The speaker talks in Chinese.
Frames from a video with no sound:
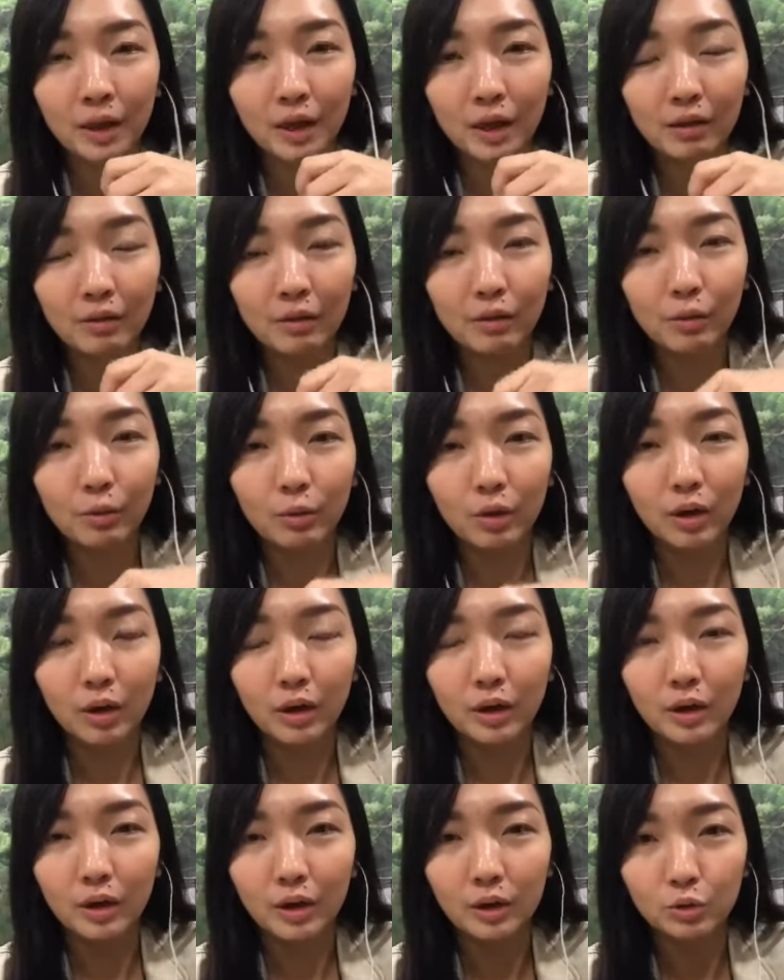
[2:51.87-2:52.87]
因为，
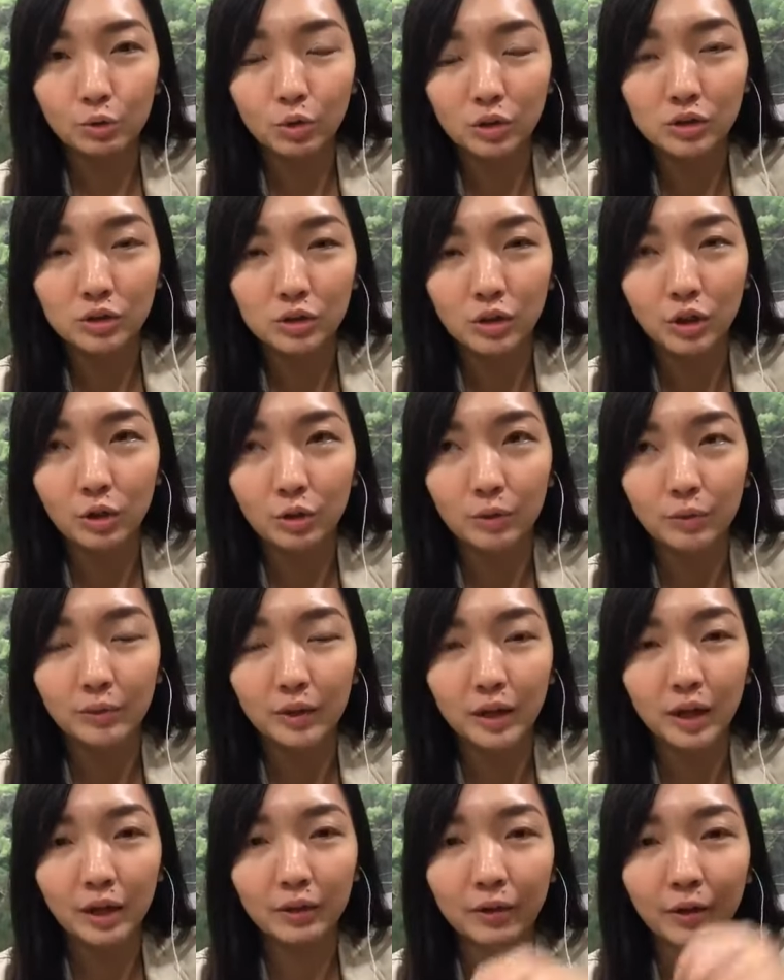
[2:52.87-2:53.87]
呃，很多时候
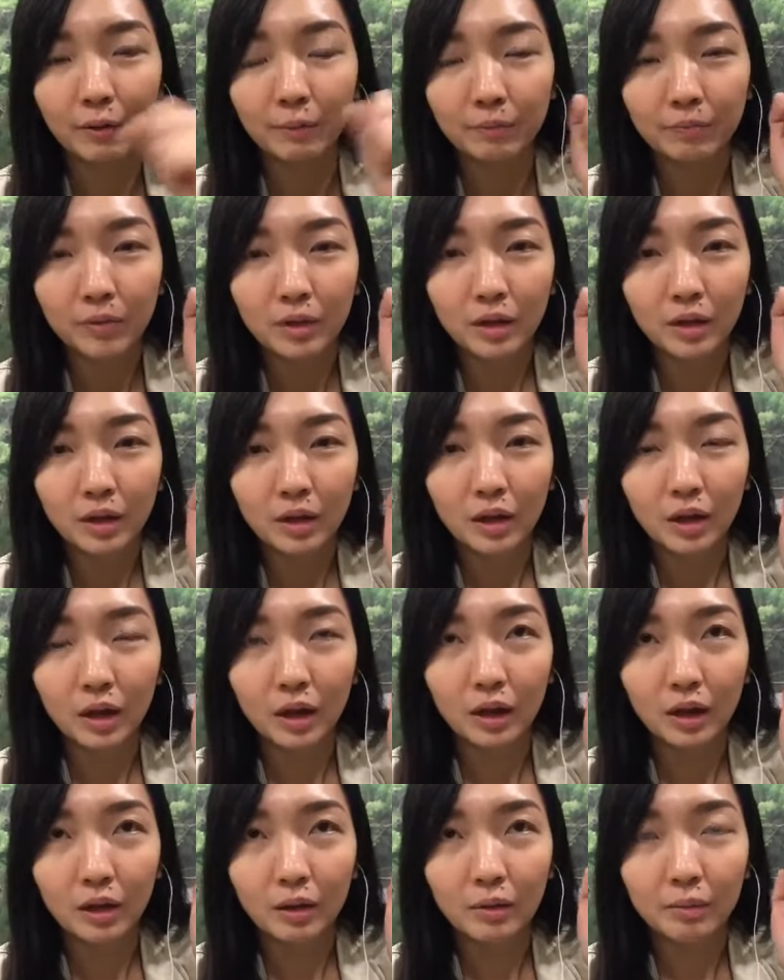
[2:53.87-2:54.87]
你看哦，
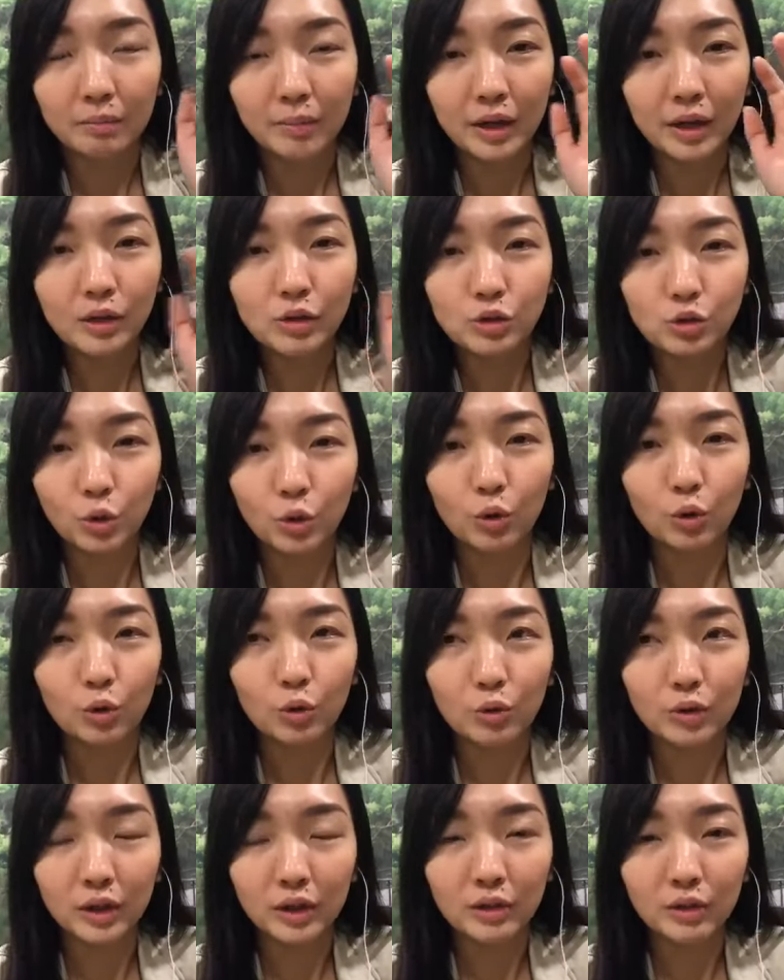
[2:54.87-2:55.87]
呃，每一
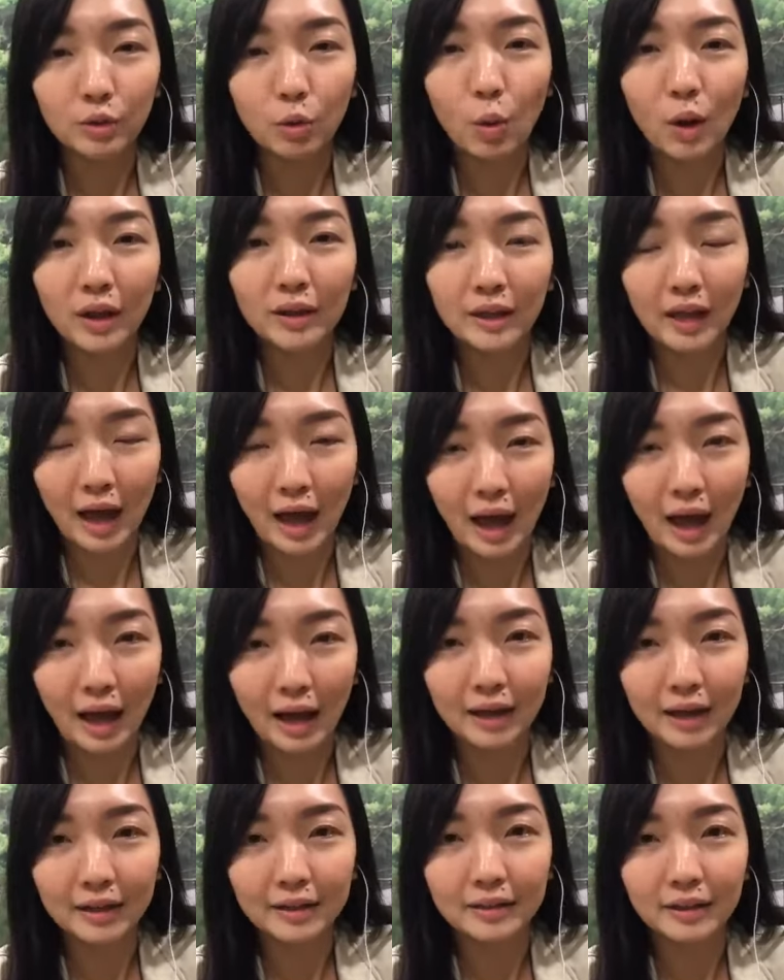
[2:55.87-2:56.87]
种人患
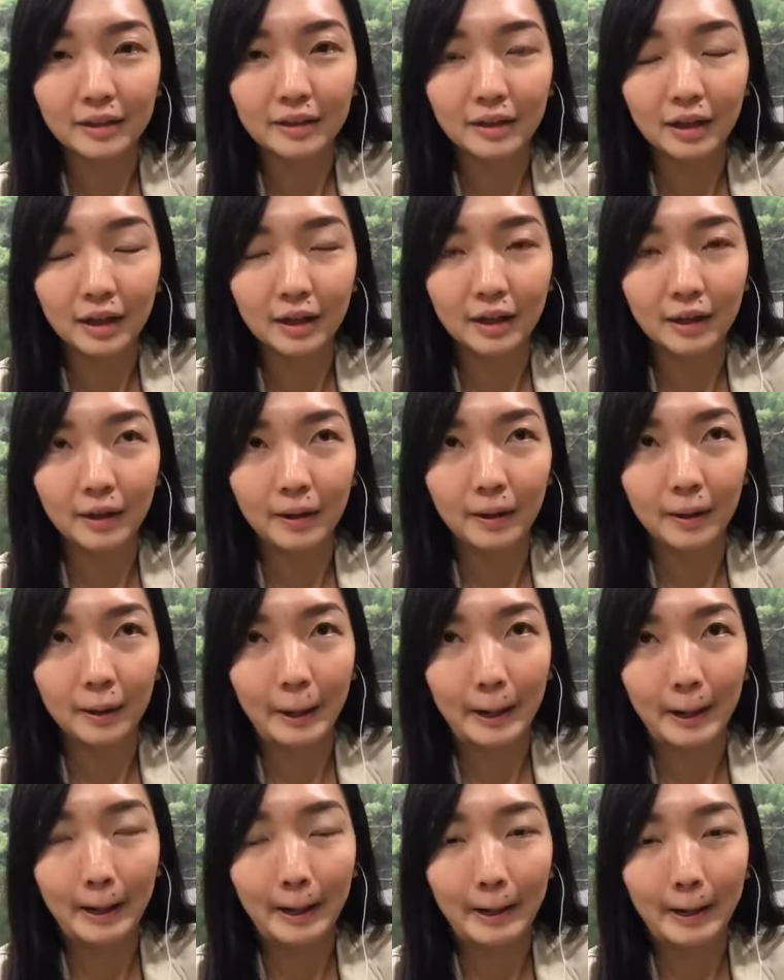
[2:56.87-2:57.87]
癌的那
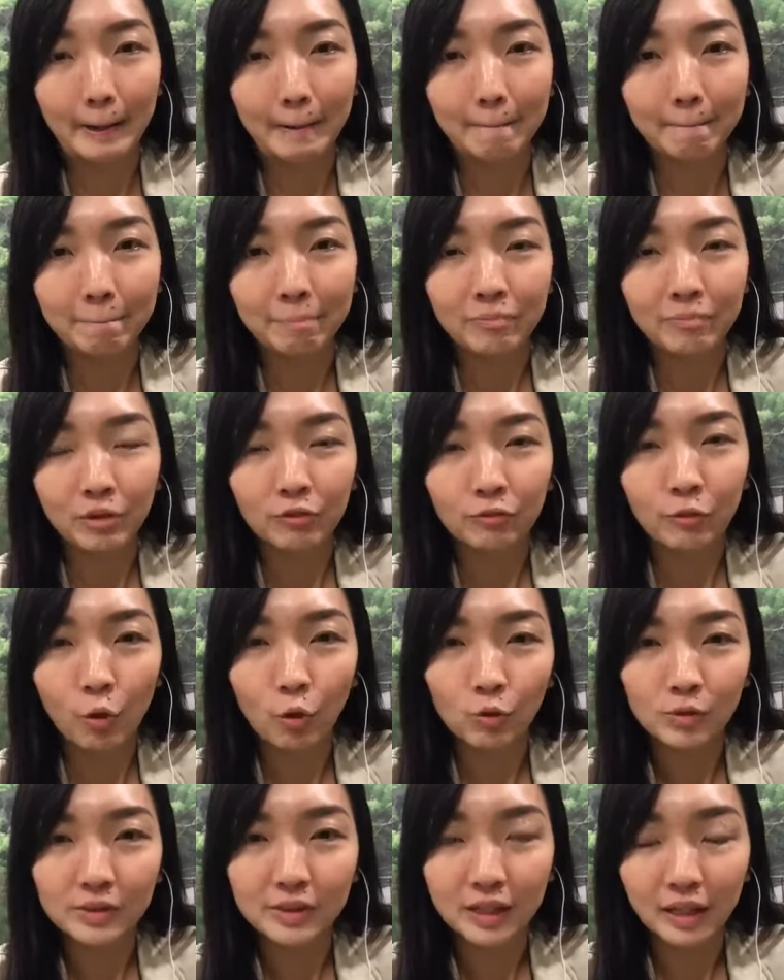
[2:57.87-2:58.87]
个，呃，
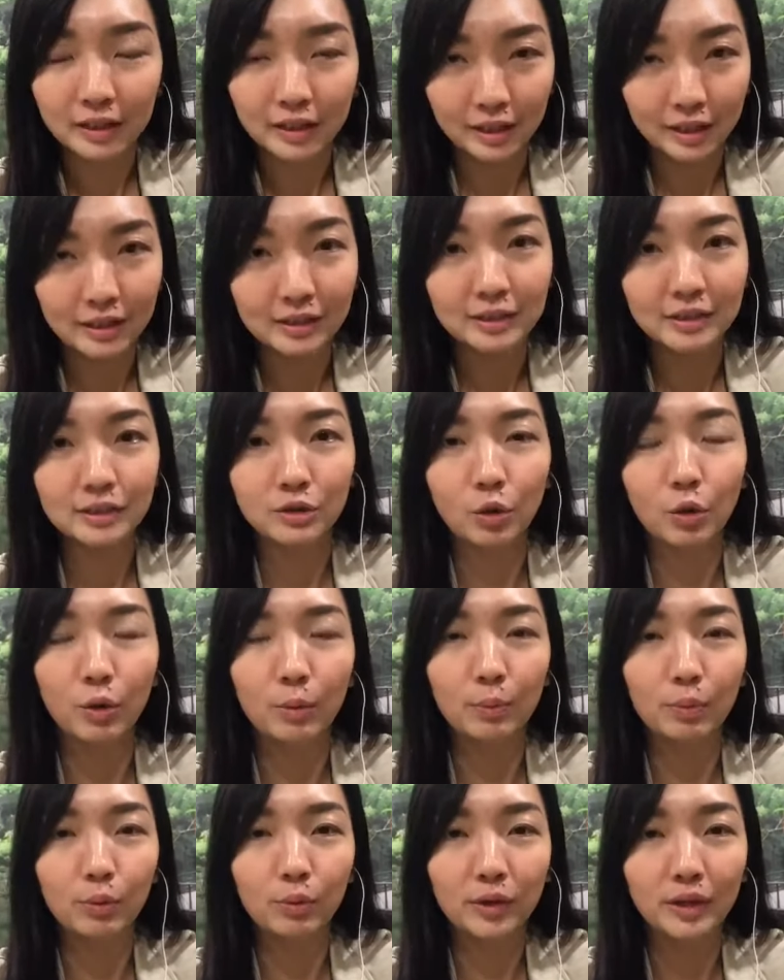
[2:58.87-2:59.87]
风险因子都
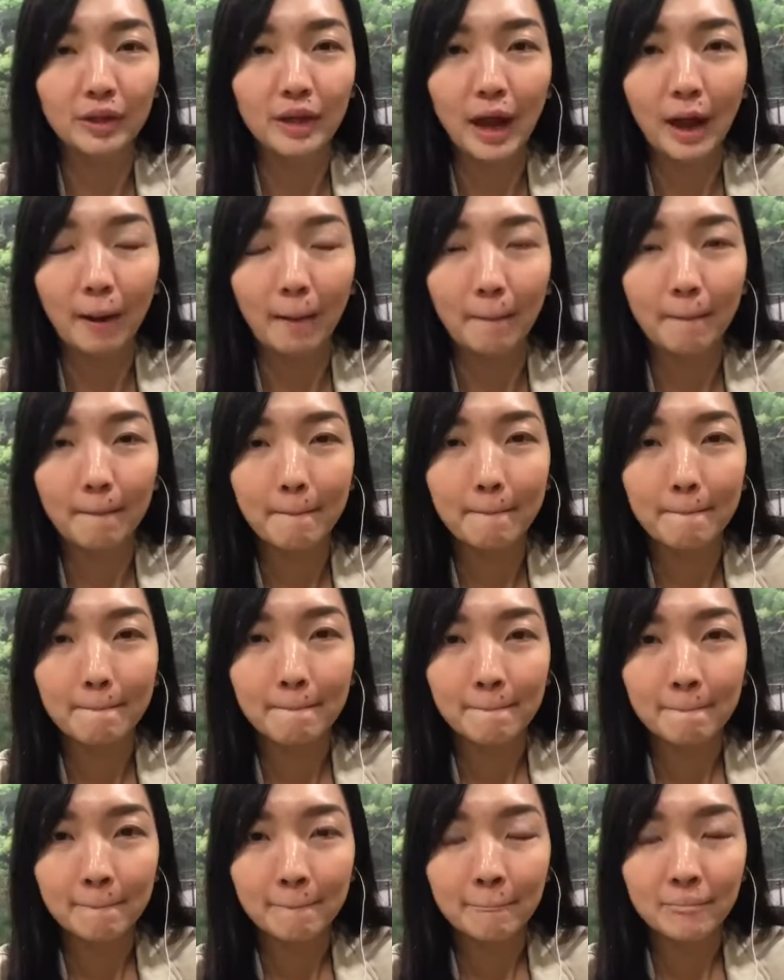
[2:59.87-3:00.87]
会不一样，
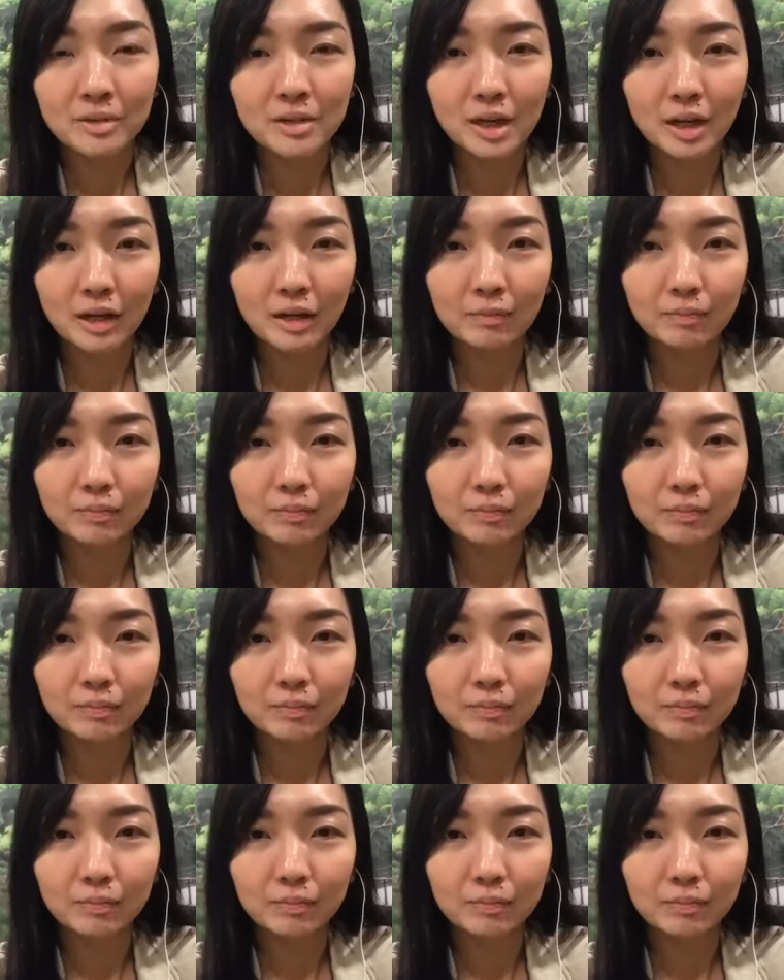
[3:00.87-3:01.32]
这样，